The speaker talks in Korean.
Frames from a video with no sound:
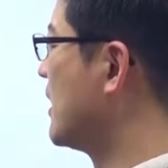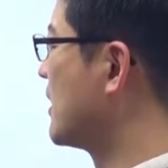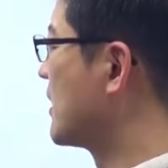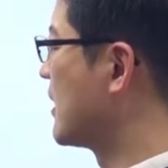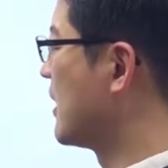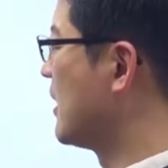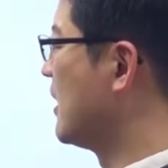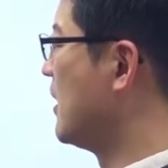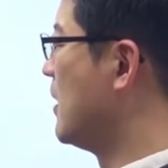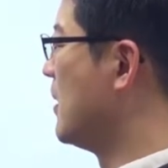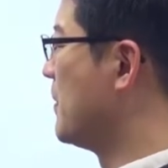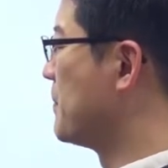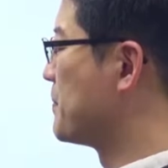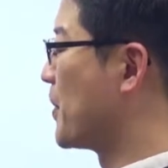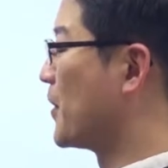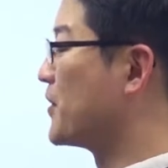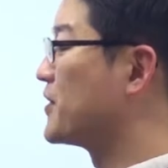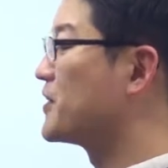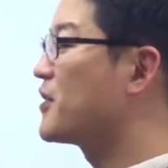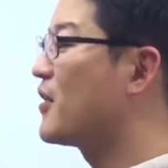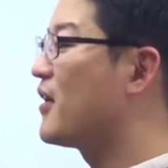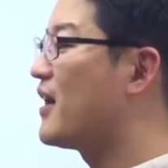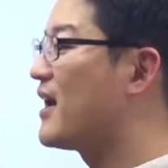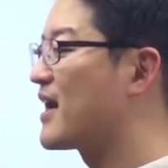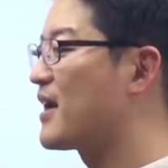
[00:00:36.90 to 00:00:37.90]
그러니까
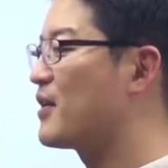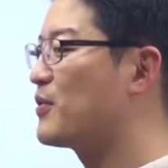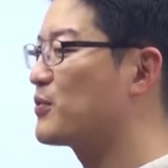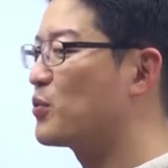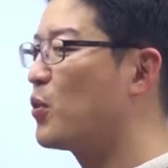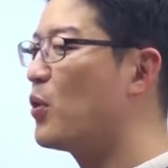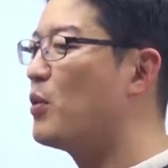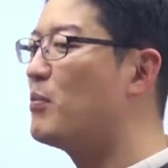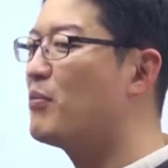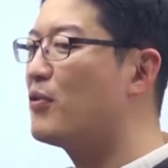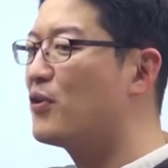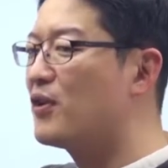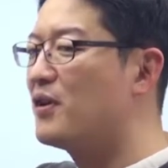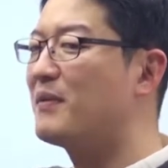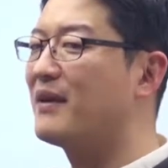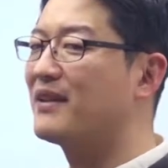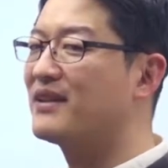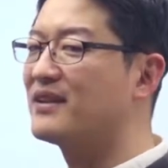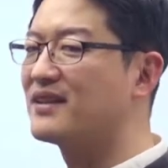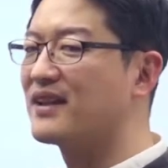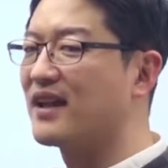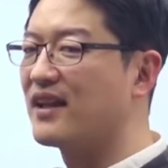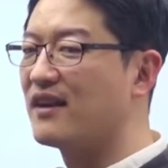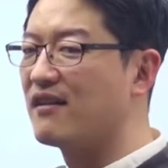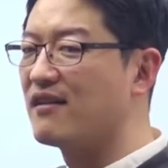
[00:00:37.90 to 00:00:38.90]
변경하라고 통보를
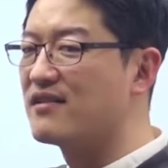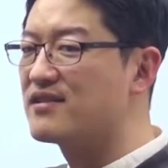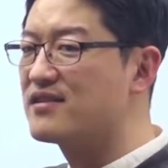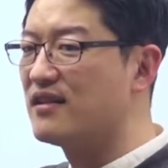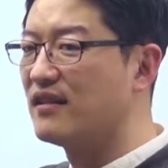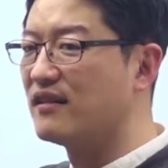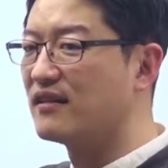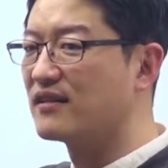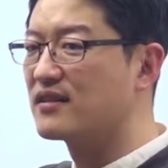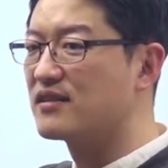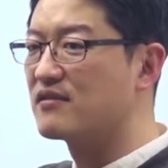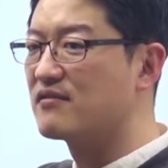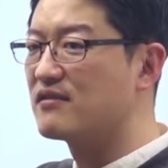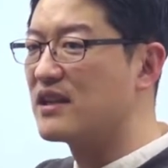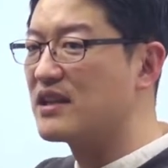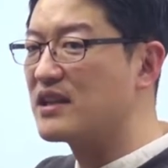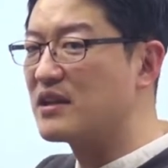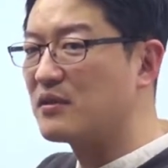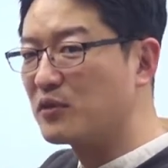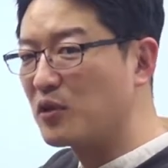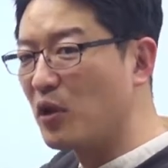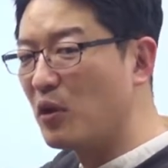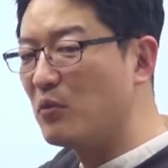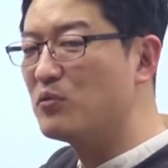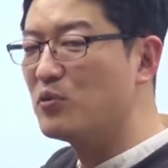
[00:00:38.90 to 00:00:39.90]
받는다는 거죠.
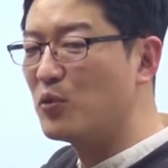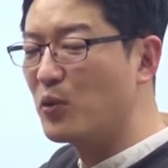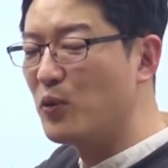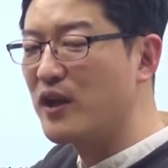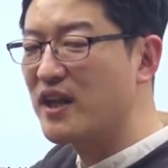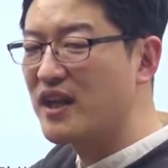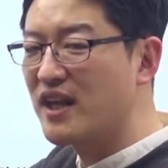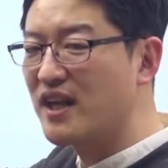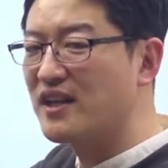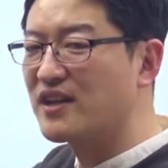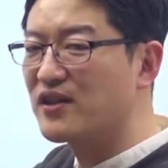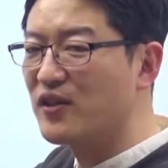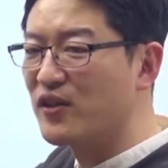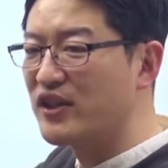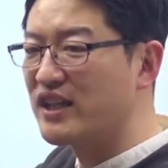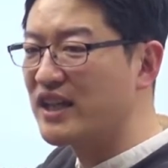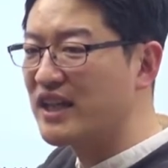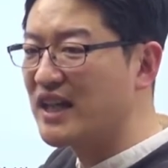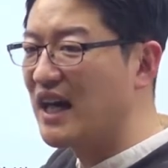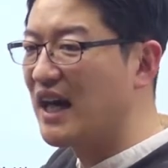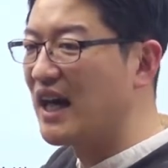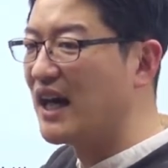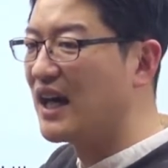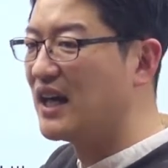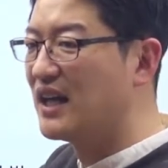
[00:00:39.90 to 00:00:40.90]
옛날에 너무 오래된
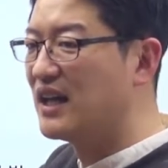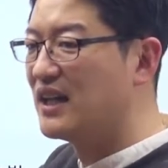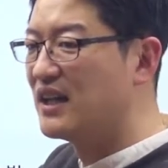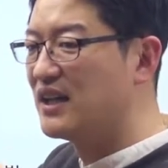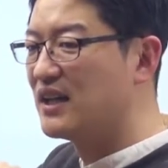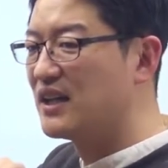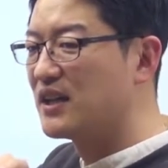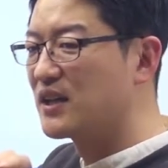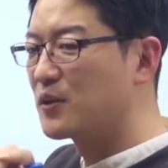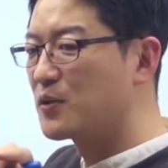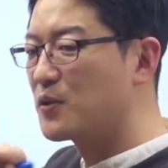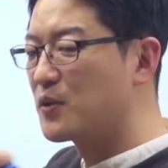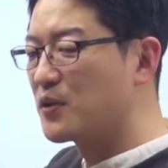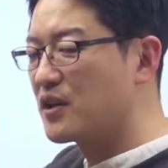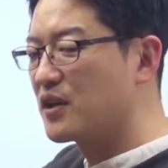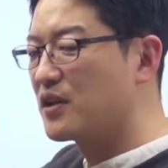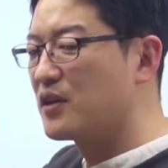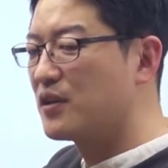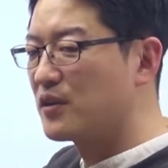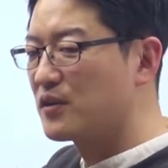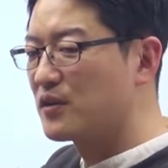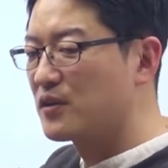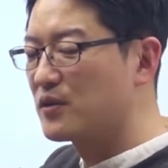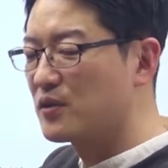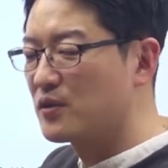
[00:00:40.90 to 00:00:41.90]
거니까 꼭
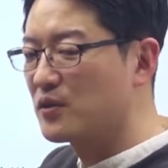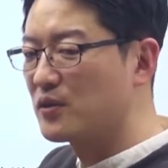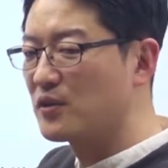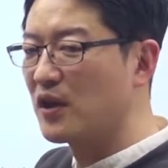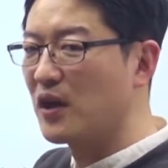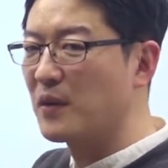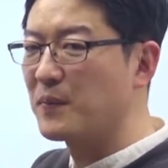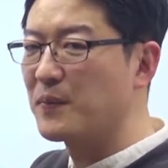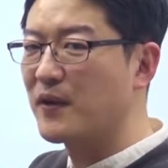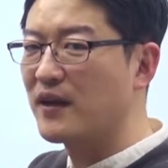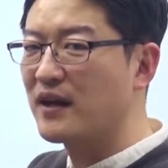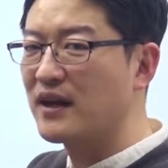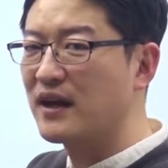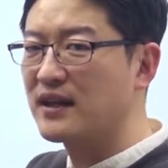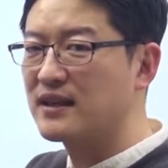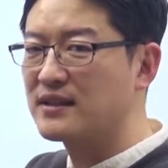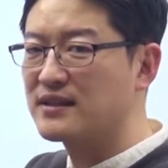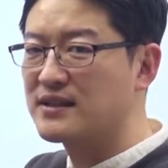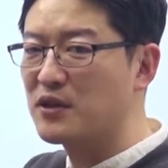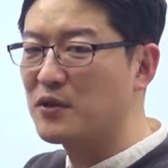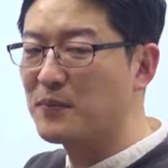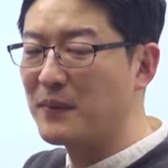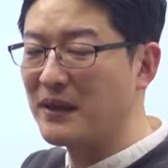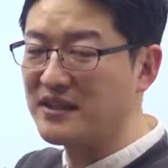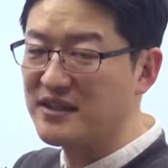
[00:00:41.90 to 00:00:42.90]
이거 영향평가
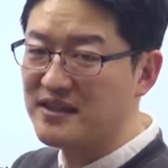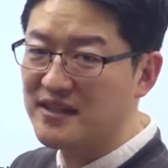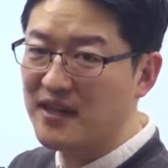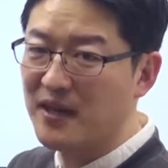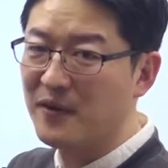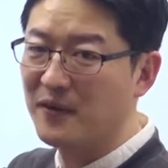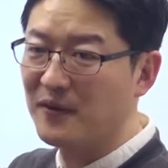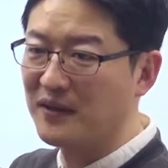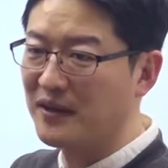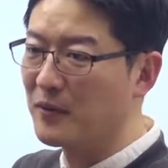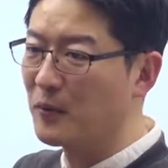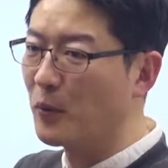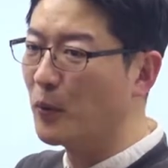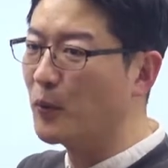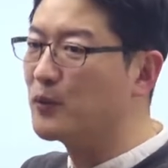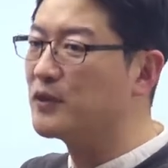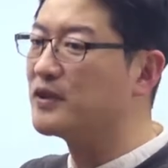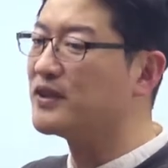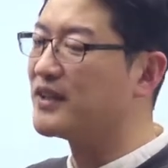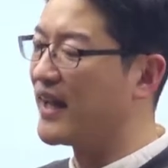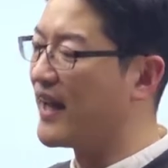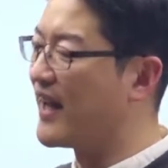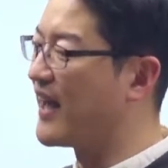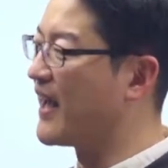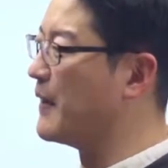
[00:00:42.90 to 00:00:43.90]
새로 받으세요 이렇게
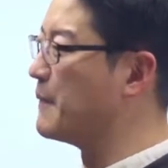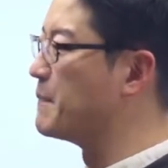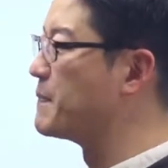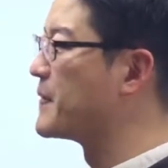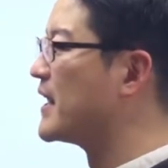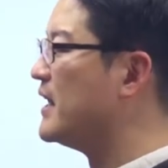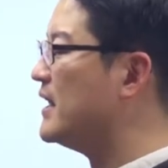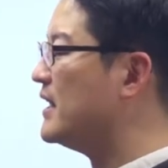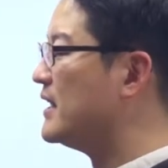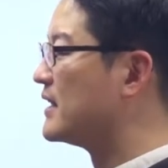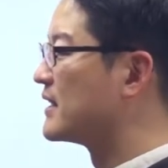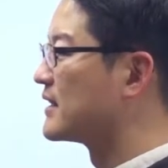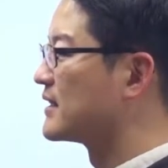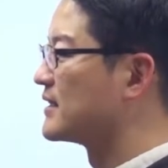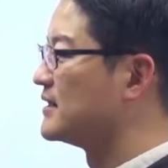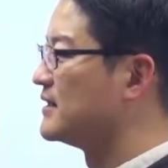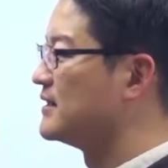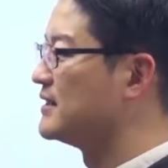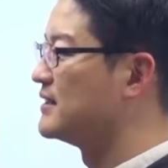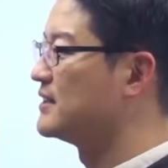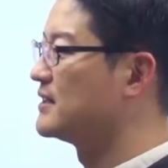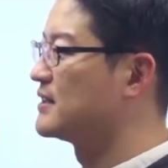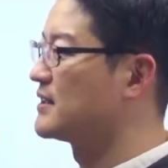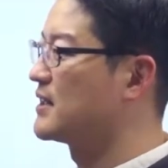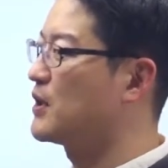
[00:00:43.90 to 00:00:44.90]
오는데
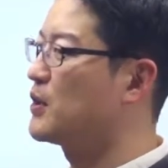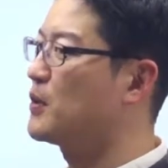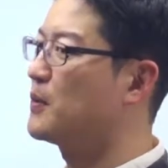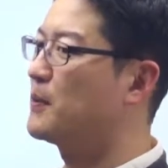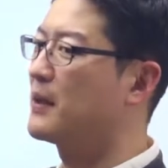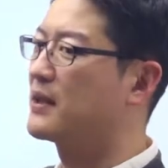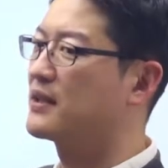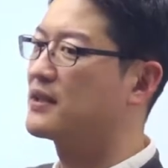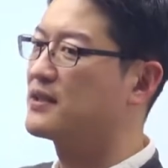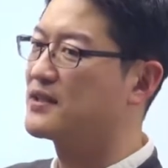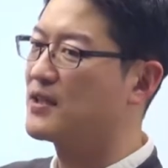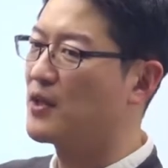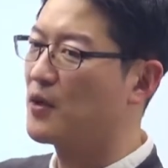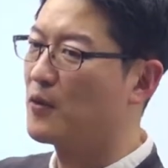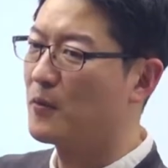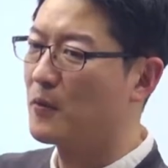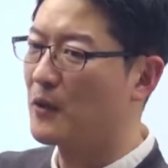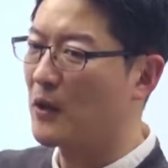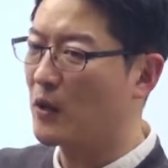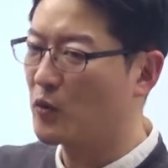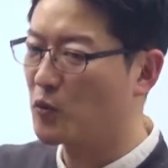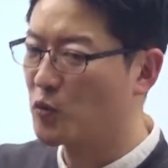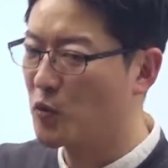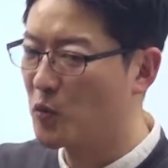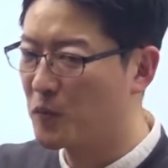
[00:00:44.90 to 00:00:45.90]
그 새로
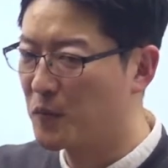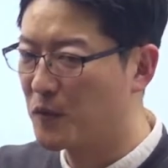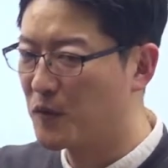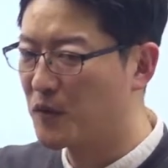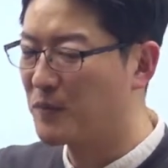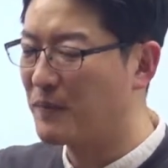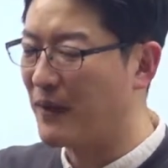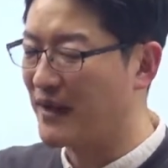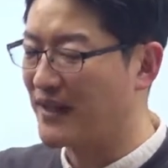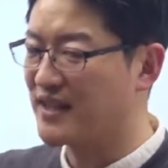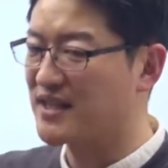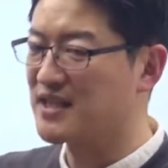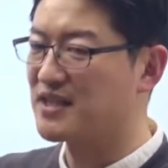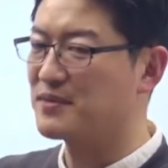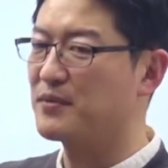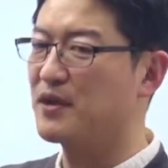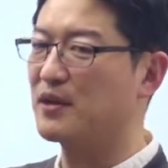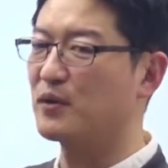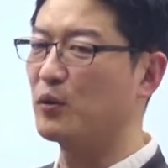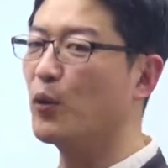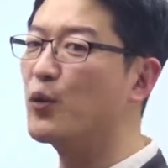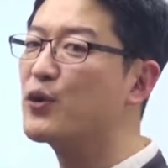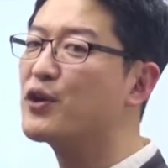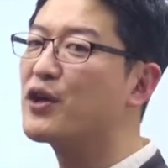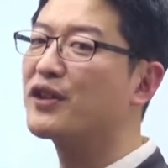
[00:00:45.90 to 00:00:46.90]
받으세요라고 통보를
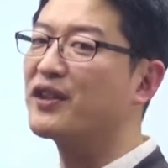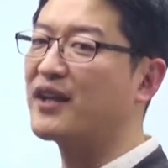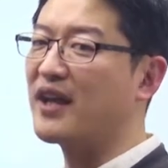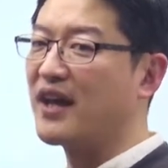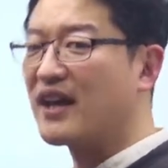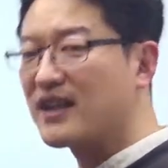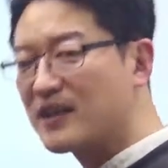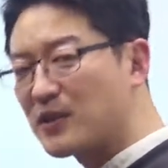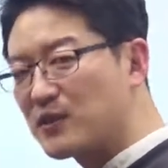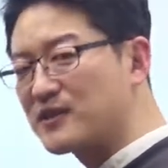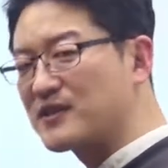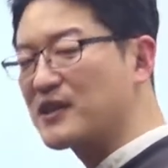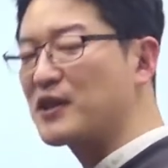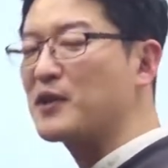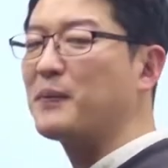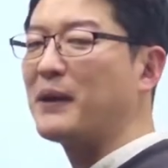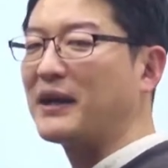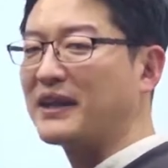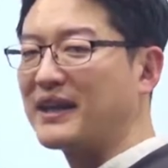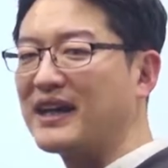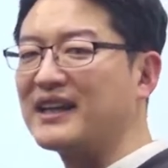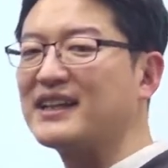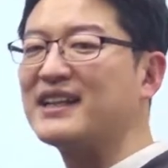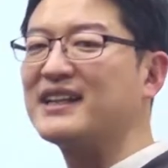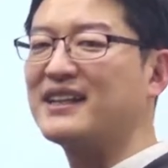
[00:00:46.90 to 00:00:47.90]
받았으면 오 년 내에 새로
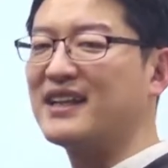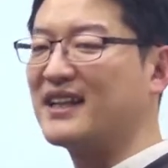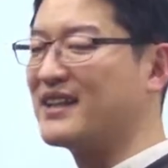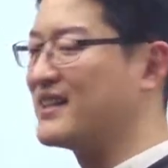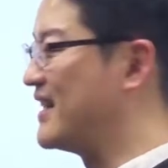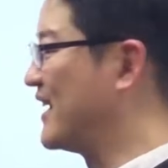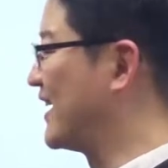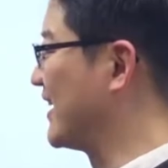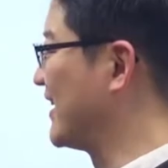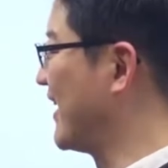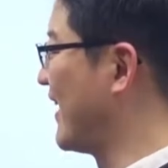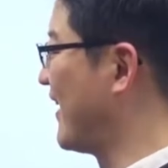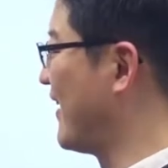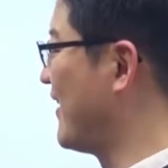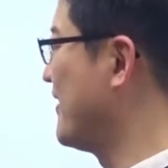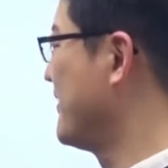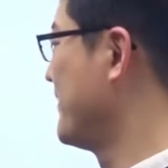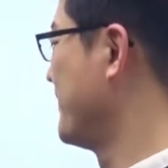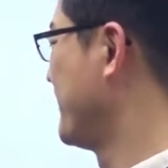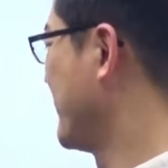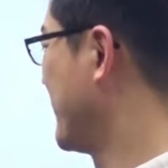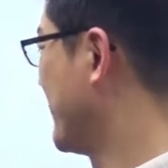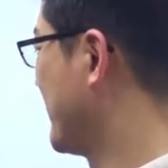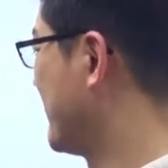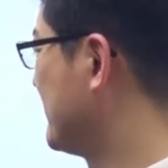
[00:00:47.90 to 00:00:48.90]
받아야 된다는 얘기예요.
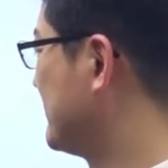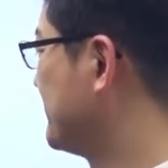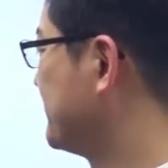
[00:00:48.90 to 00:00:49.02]
네.